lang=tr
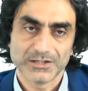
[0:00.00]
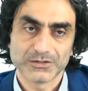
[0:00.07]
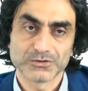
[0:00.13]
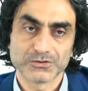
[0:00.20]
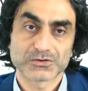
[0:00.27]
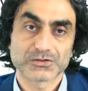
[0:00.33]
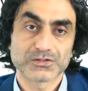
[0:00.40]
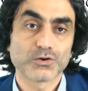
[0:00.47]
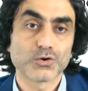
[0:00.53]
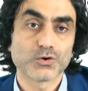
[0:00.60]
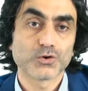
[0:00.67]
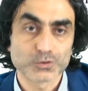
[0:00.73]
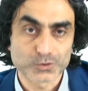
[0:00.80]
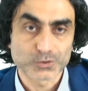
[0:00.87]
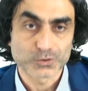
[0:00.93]
Endüstri
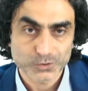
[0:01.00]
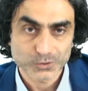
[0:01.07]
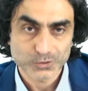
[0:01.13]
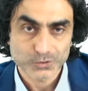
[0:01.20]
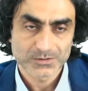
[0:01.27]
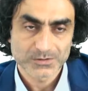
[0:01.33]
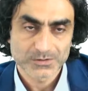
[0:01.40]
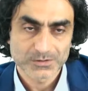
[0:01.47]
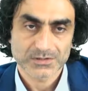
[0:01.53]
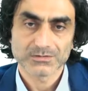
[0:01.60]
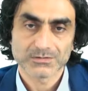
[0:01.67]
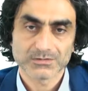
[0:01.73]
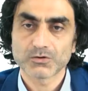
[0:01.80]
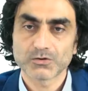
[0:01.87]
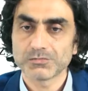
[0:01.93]
oluştu.
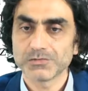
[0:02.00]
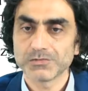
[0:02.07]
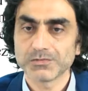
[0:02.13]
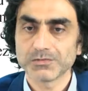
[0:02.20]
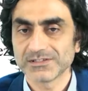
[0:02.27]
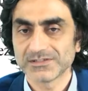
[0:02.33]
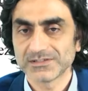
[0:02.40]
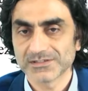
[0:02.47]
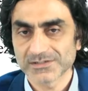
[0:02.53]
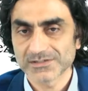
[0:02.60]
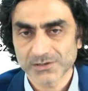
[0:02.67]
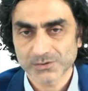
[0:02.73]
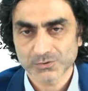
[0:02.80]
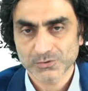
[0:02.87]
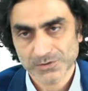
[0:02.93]
Şimdi Avrupa'ya
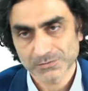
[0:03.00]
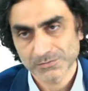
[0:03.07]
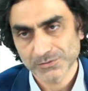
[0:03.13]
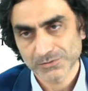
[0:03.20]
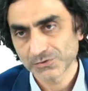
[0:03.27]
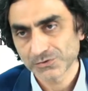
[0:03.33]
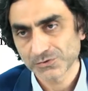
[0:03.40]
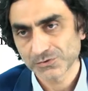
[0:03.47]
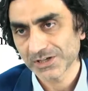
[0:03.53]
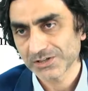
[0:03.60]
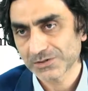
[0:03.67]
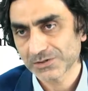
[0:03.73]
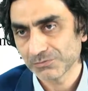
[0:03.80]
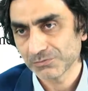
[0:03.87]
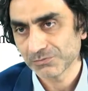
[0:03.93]
gittiğinizde köşe başı
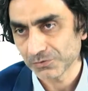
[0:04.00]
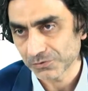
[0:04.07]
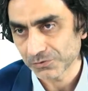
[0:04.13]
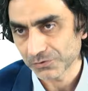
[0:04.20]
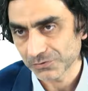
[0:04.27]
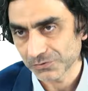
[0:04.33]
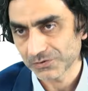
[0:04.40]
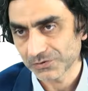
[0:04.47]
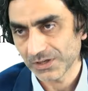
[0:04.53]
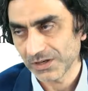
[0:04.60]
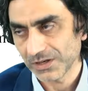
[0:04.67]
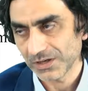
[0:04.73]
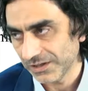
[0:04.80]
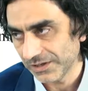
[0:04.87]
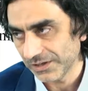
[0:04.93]
dönerci buluyorsunuz.
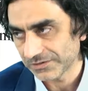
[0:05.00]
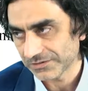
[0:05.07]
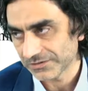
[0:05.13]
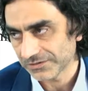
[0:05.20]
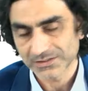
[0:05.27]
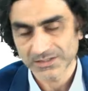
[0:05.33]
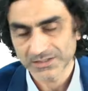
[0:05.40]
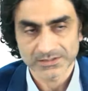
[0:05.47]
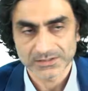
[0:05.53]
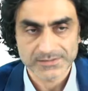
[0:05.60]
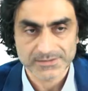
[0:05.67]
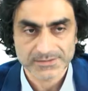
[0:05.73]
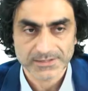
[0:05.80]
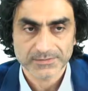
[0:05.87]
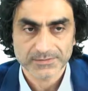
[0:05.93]
Helal et gıda
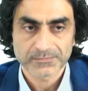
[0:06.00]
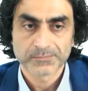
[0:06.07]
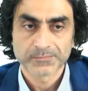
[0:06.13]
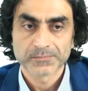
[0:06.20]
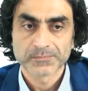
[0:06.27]
neyse.